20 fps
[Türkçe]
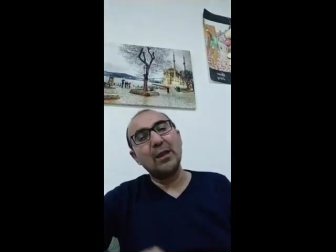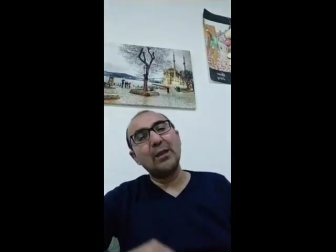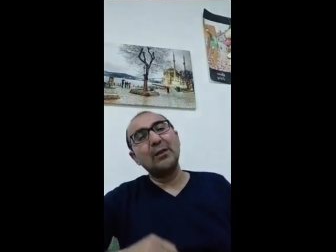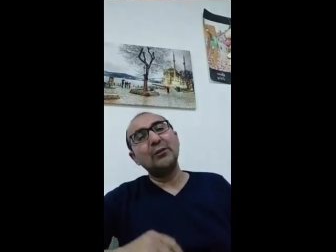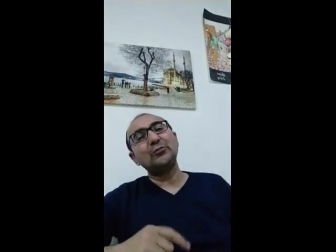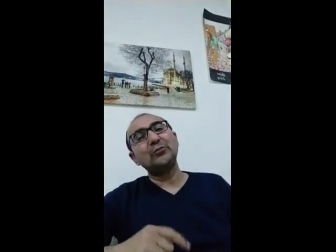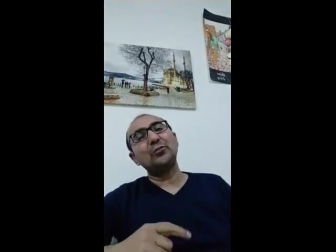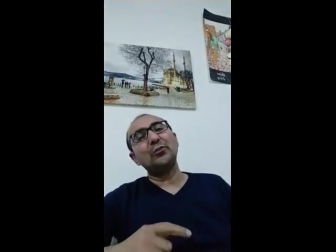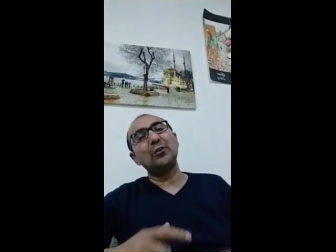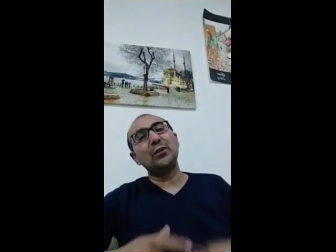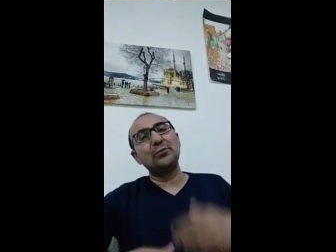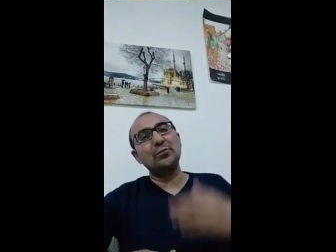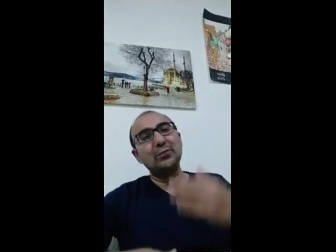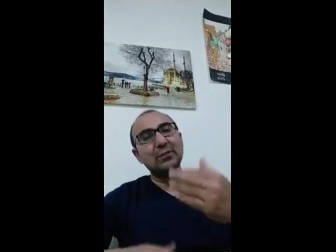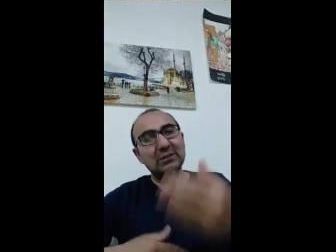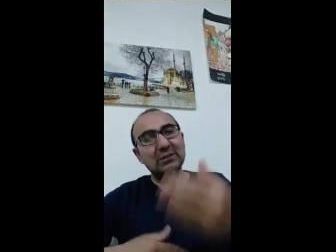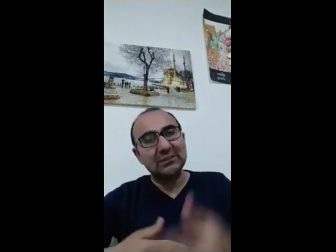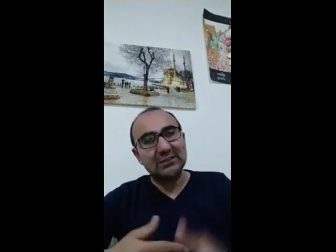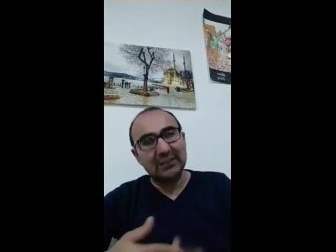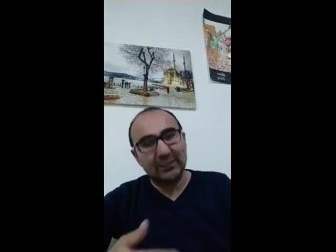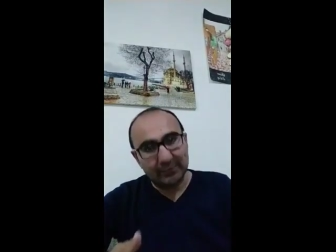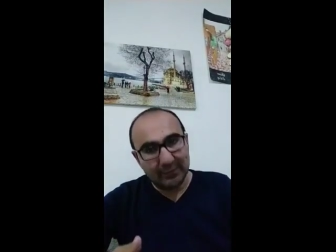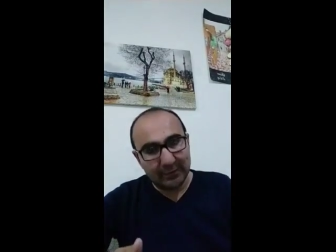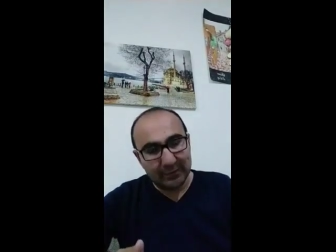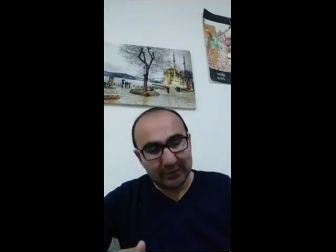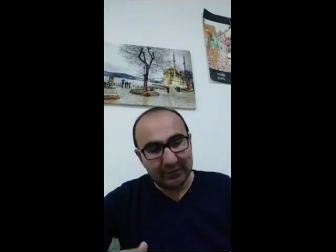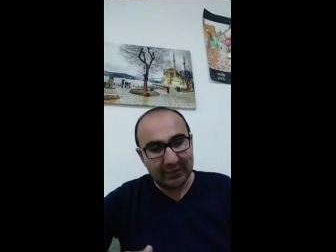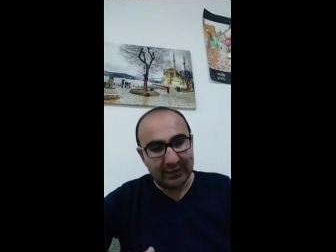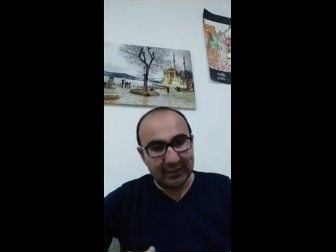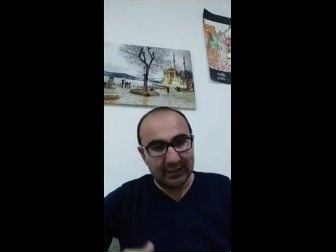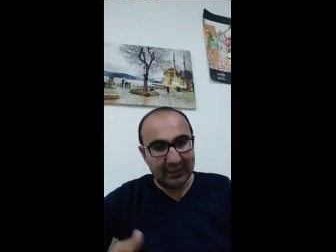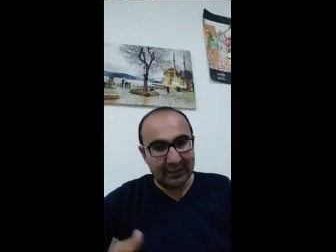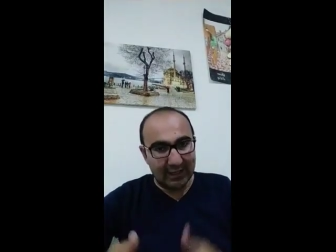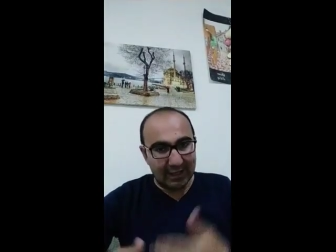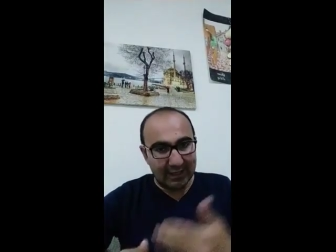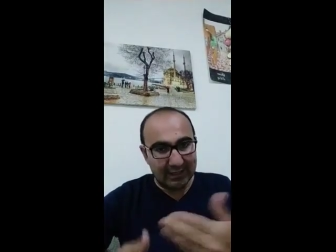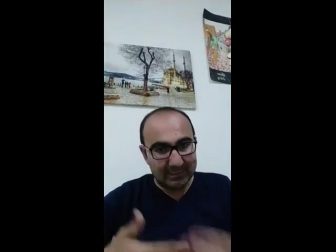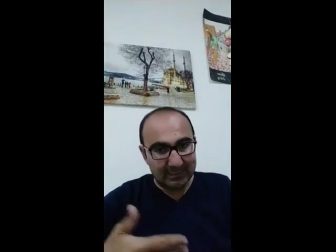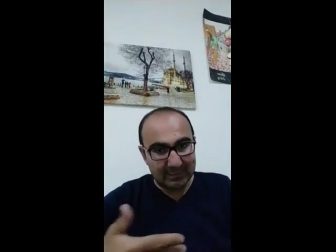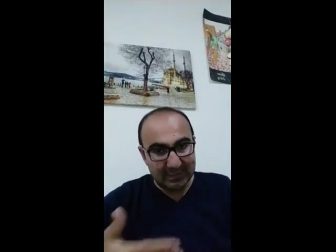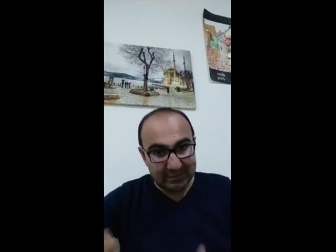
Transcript: Sonra Türk İslam devletlerine geldiğimizde,